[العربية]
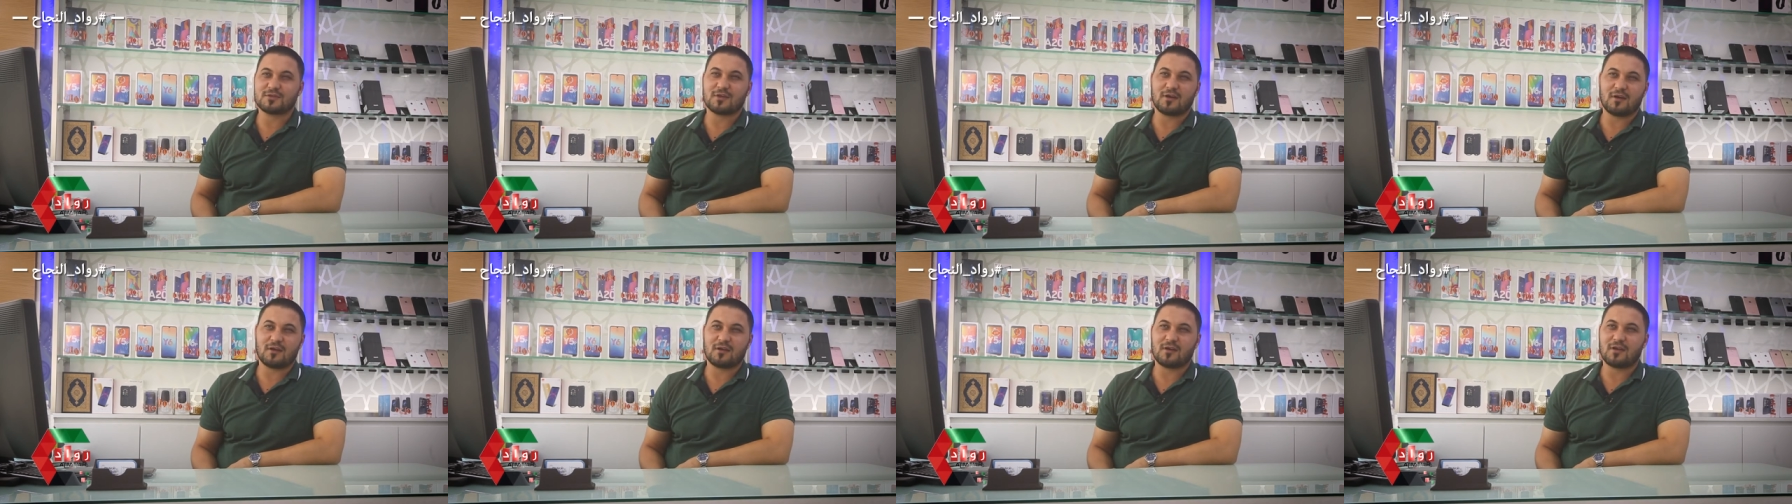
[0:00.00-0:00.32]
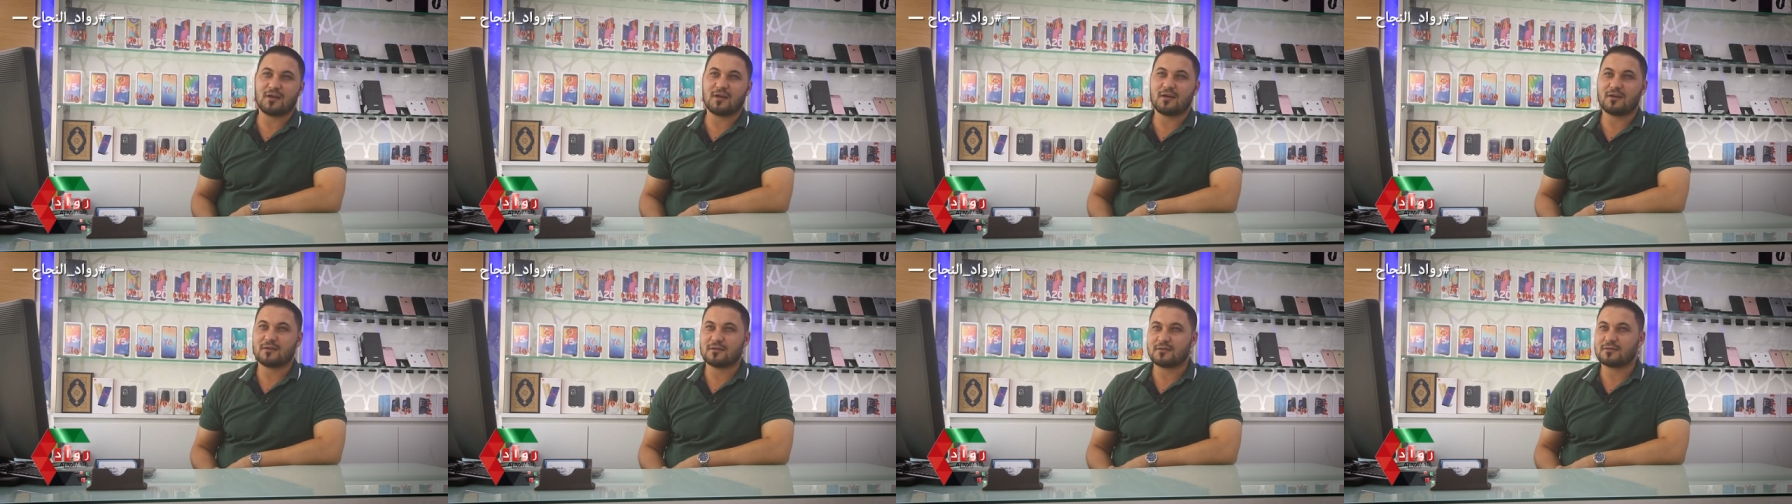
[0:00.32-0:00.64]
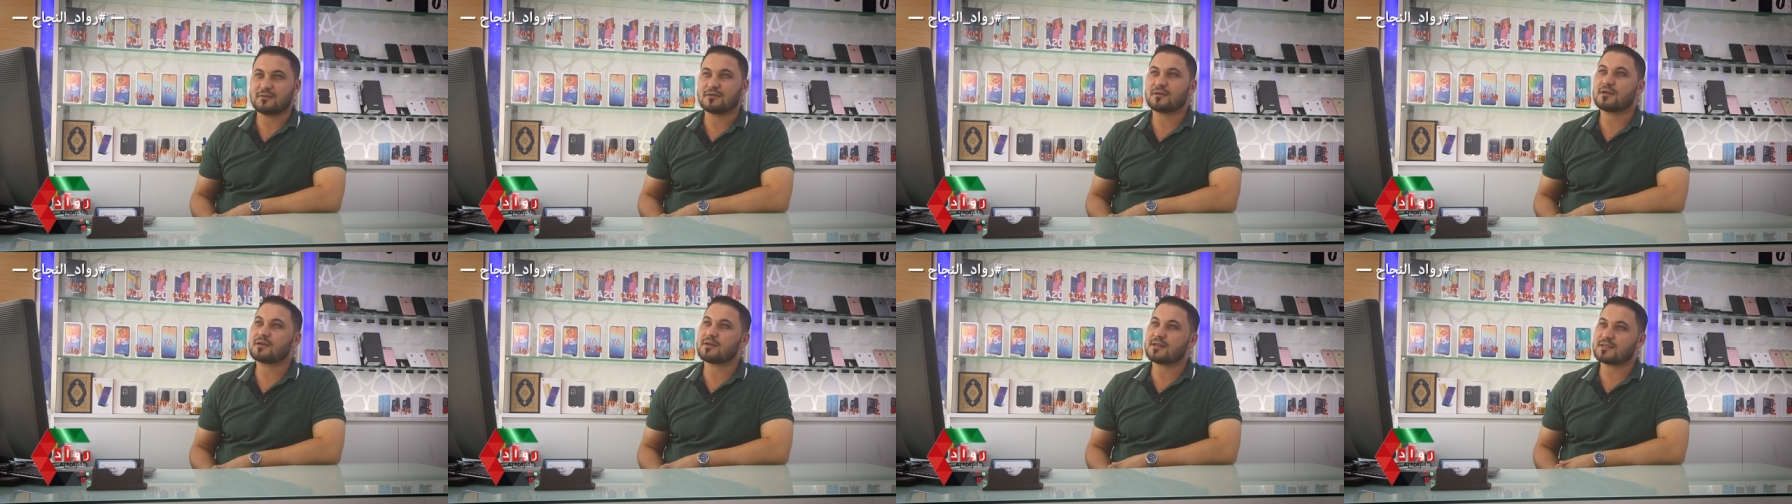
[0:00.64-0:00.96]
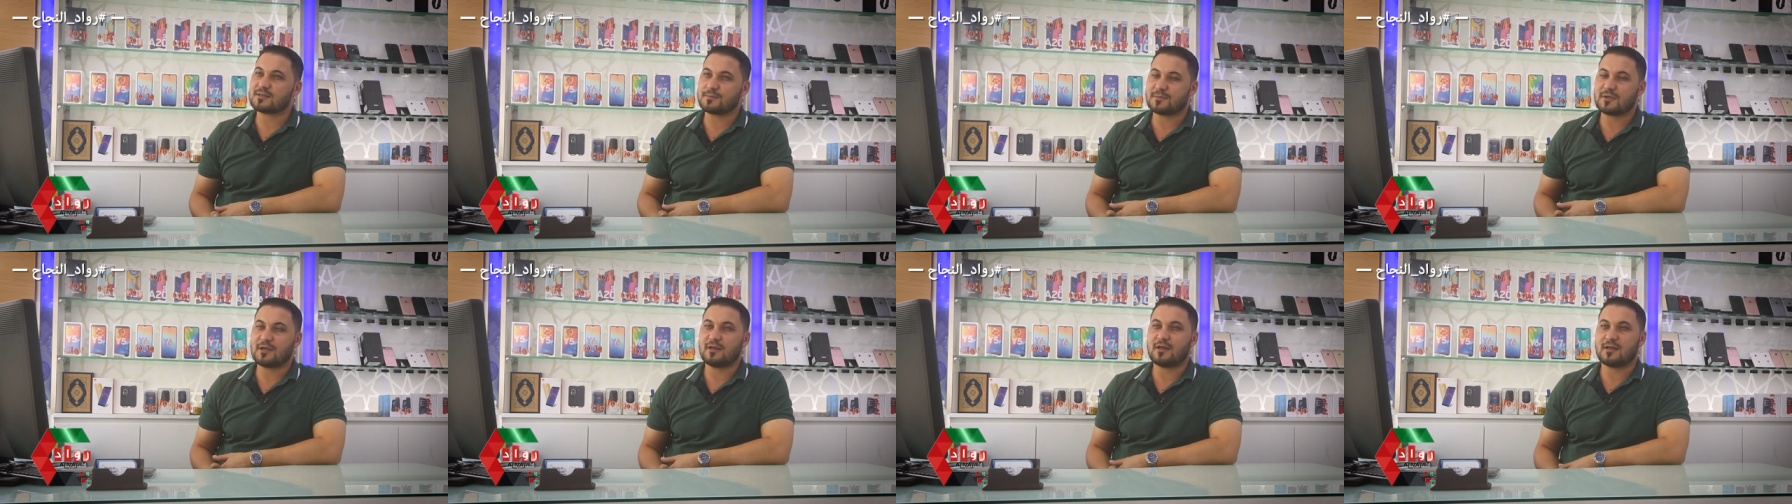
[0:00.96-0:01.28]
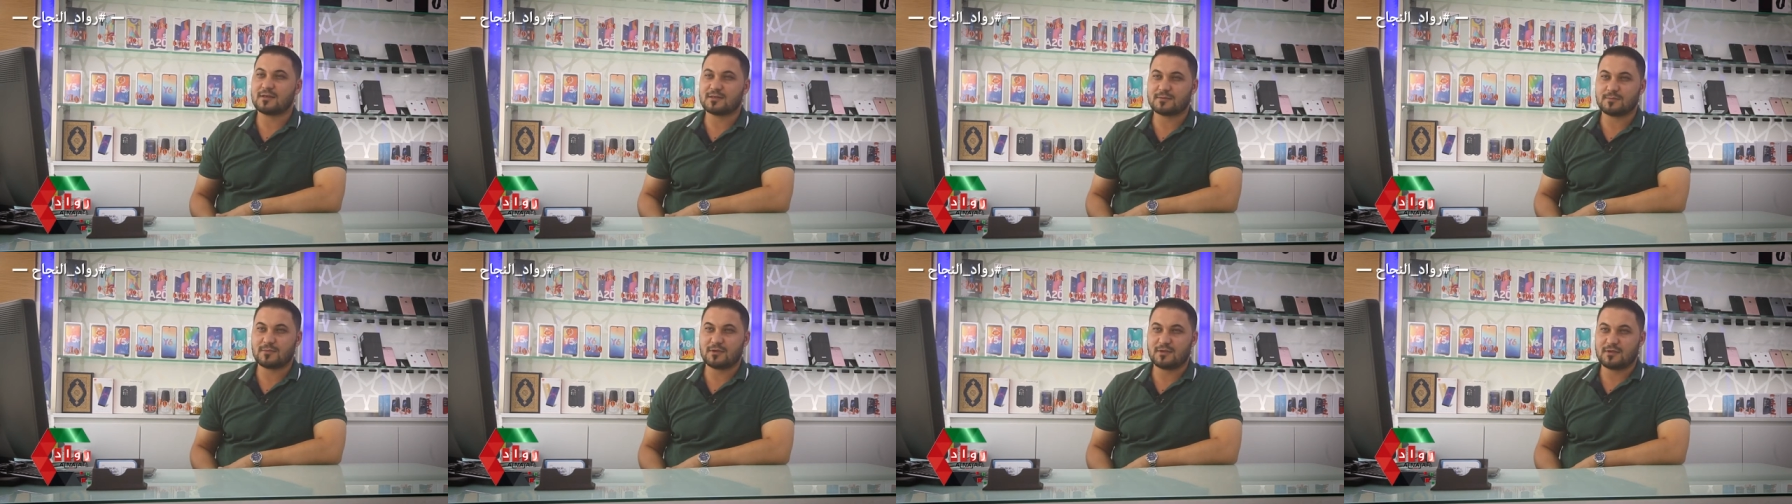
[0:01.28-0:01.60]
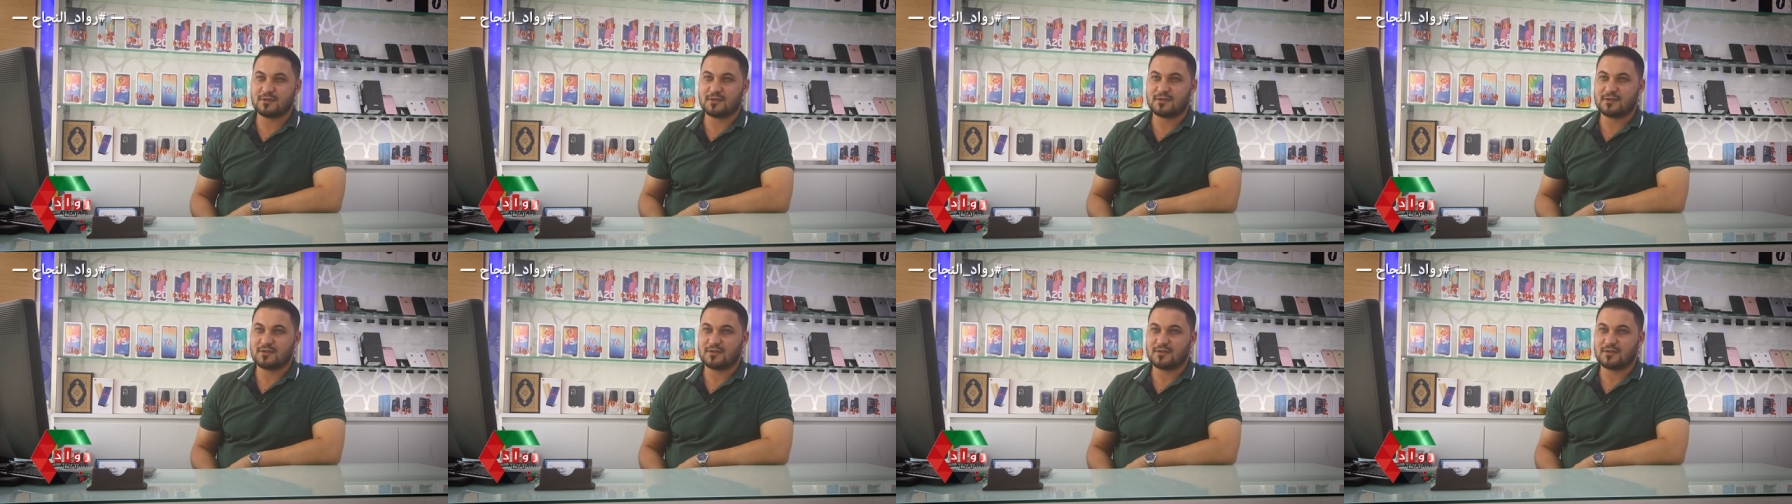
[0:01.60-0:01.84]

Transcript: شاء الله نخلص من هالازمه